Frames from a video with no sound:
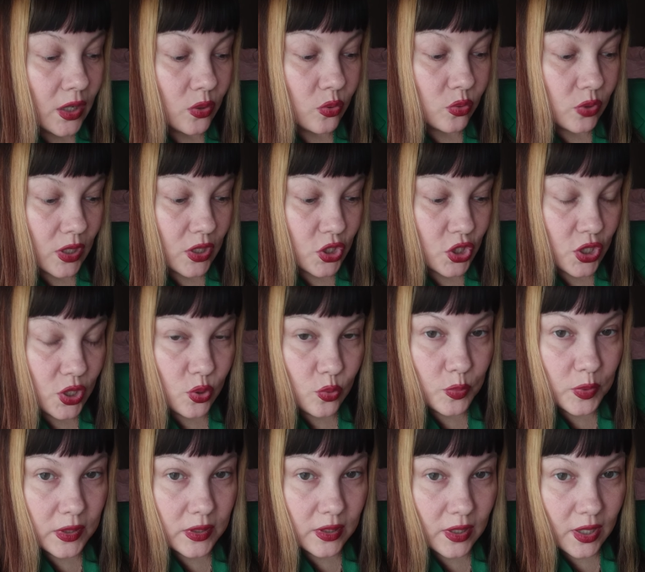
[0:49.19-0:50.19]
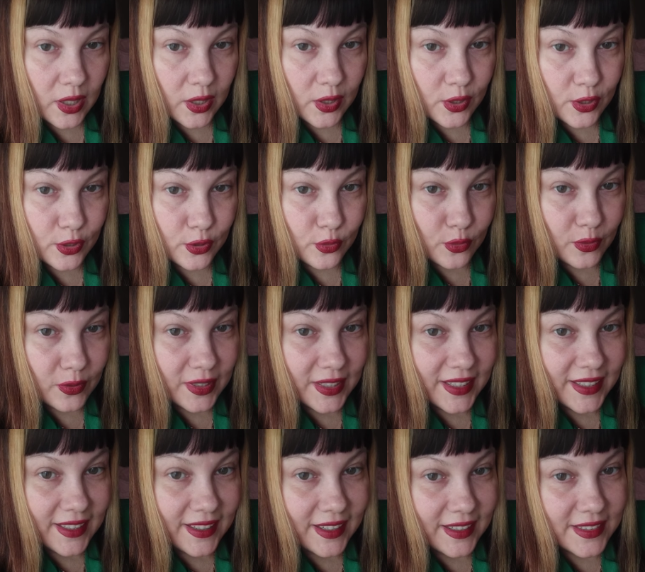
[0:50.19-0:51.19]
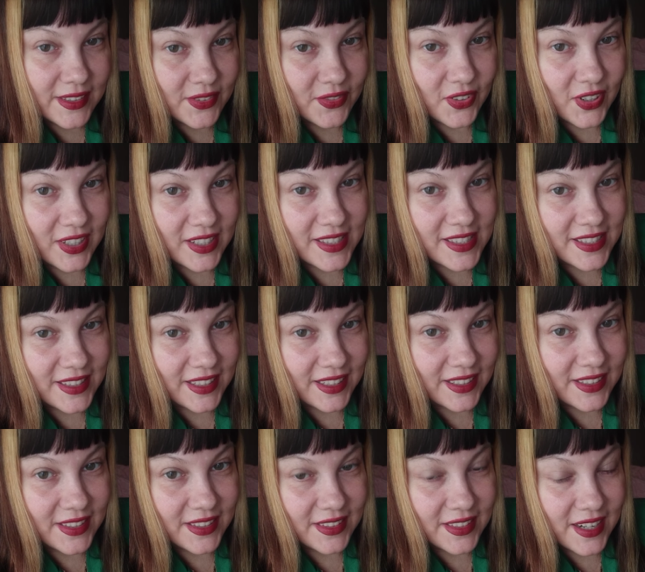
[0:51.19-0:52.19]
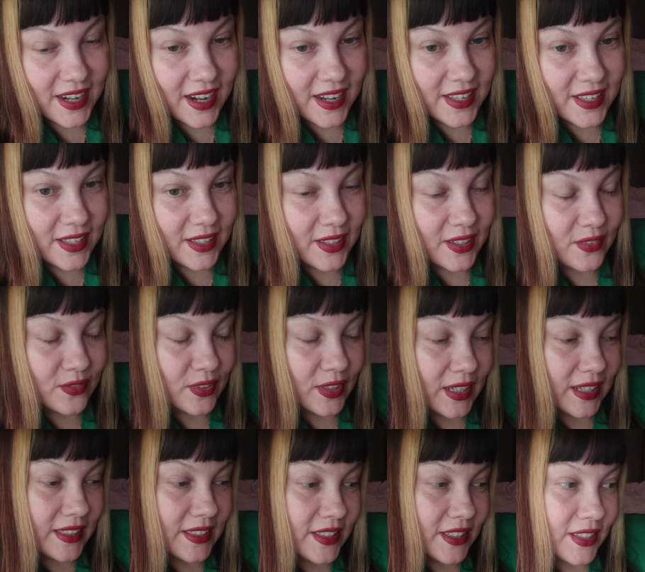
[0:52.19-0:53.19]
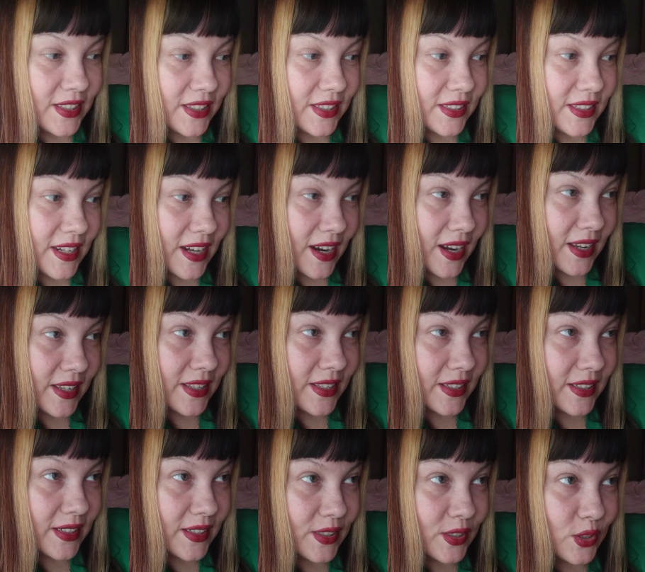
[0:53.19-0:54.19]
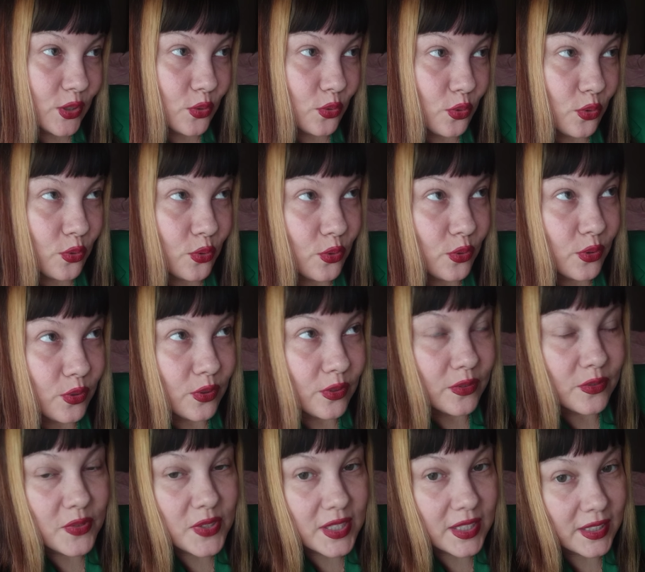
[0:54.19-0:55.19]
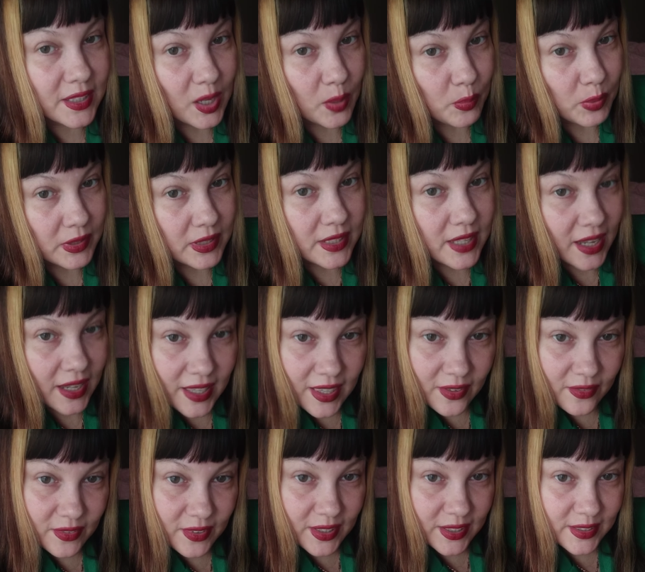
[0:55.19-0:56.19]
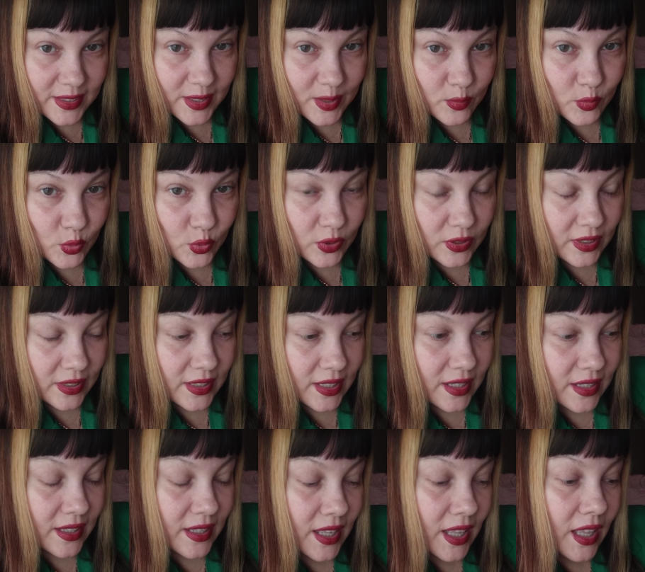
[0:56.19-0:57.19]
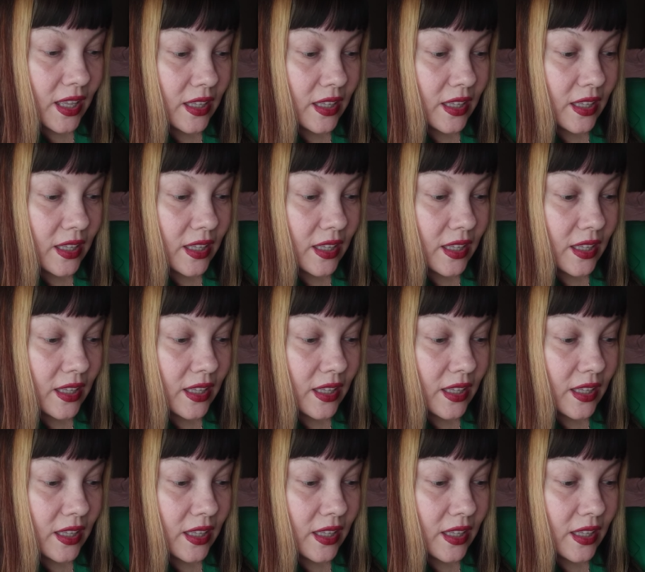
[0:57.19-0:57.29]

У нас же любят таких, кто одевается так нейтральненько, выглядит нейтральненько, кто всегда поддакивает кому-то, да.